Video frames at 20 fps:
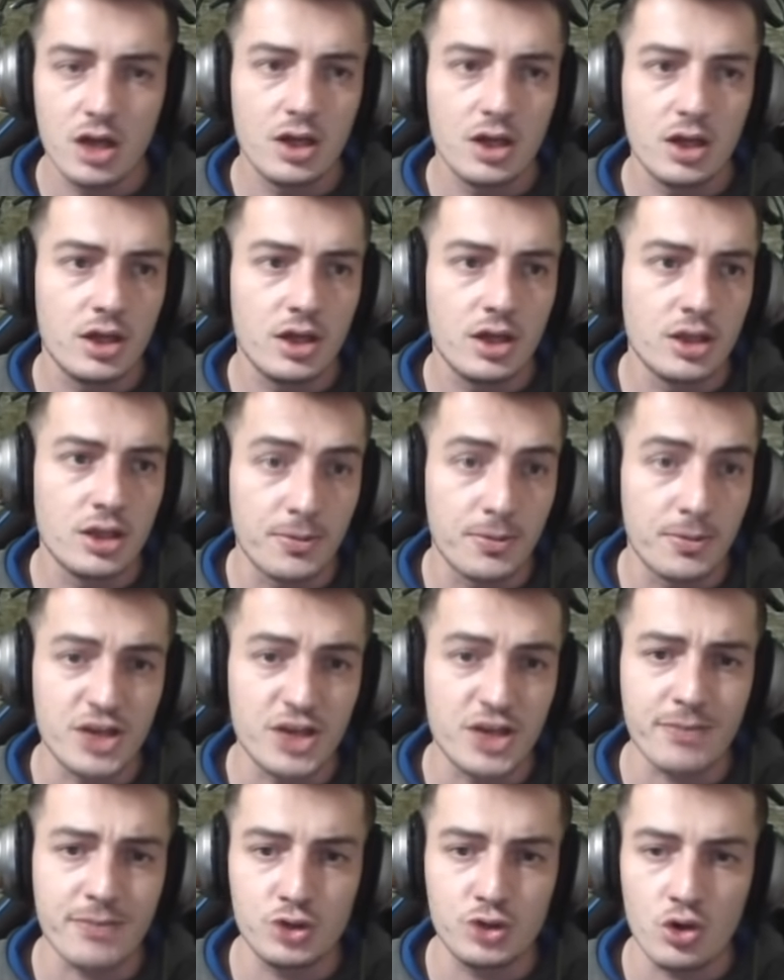Yapacak bir
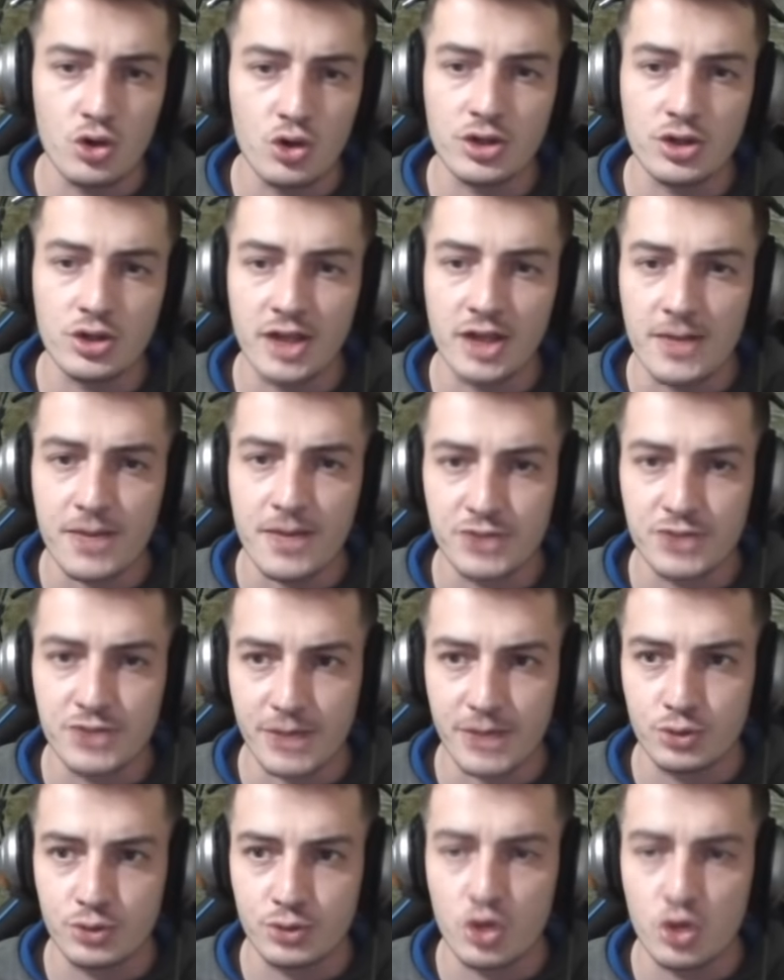şey yok. Neden yapacak bir
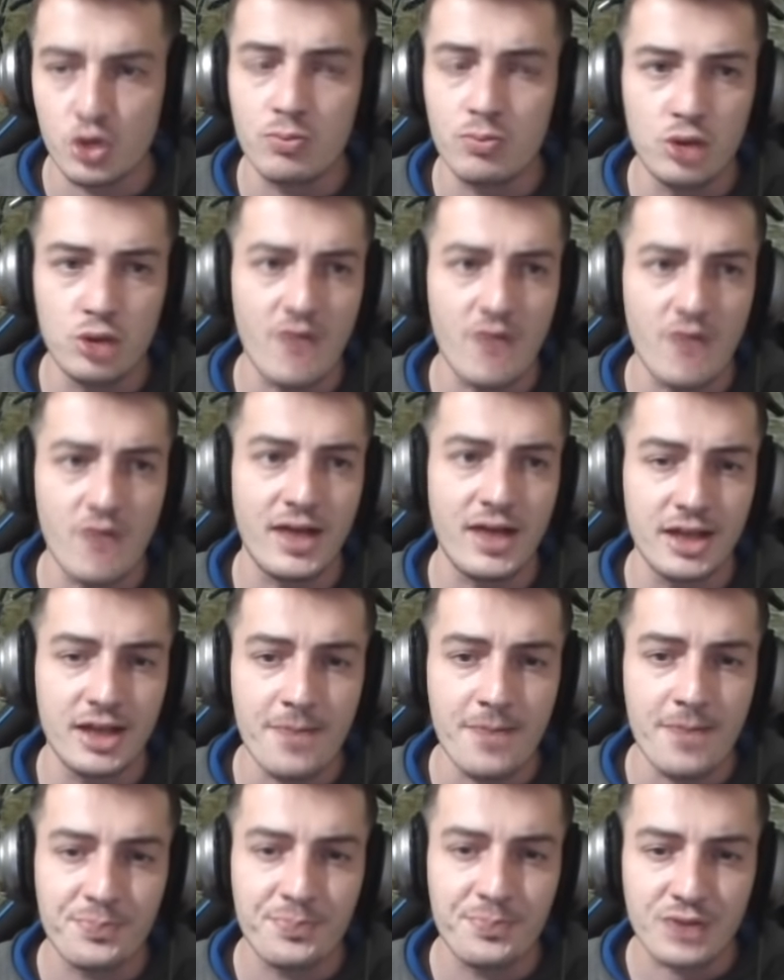şey yok? Bu levelde
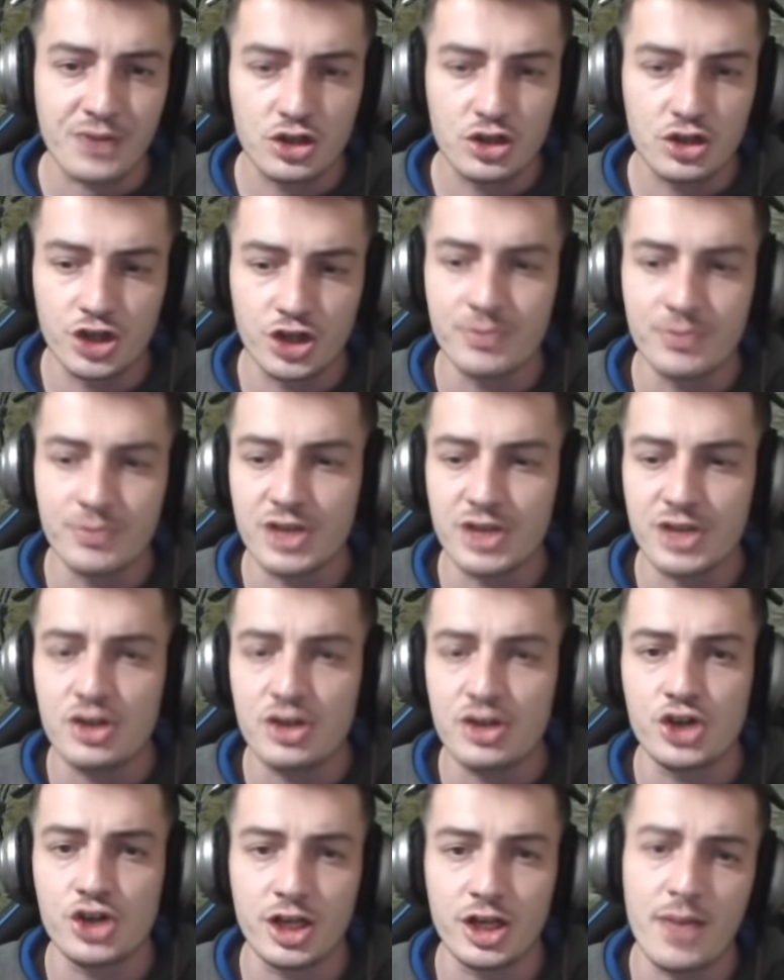çarımızı en iyi
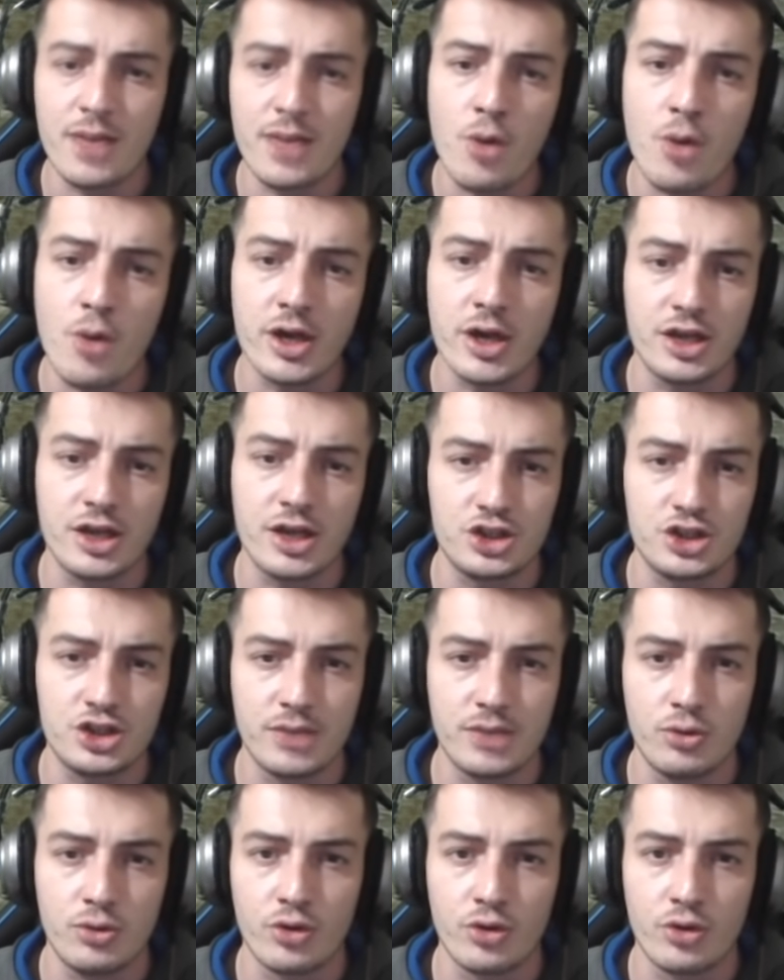şekilde böyle
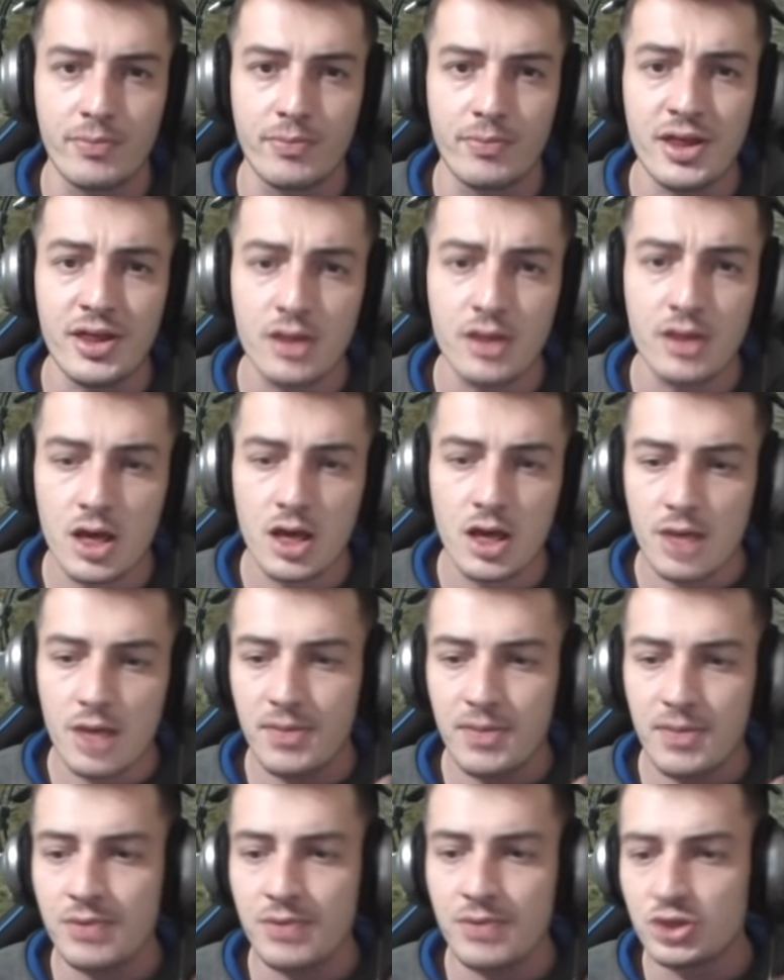geliştirebiliyorum ben. Benim
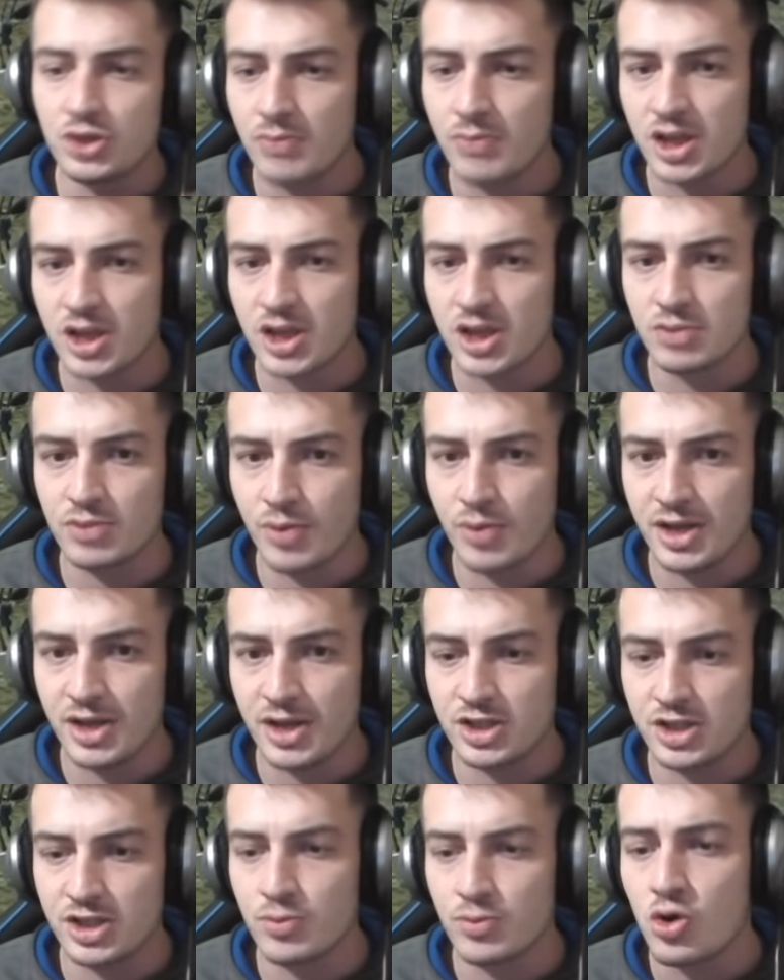için maksimum en
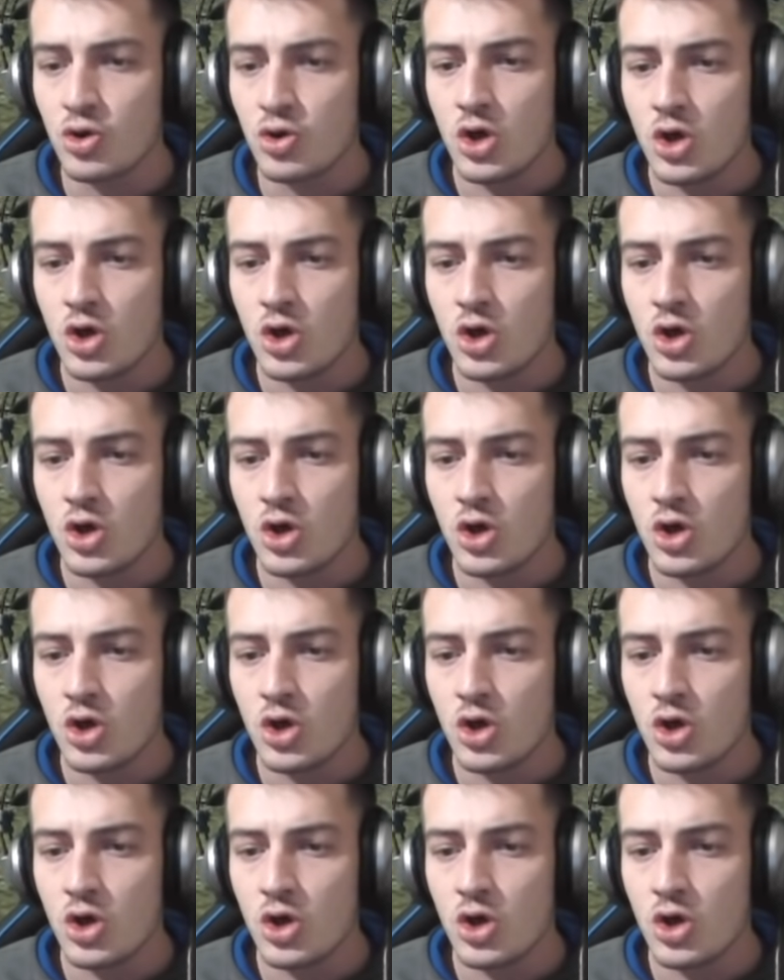iyisi bu.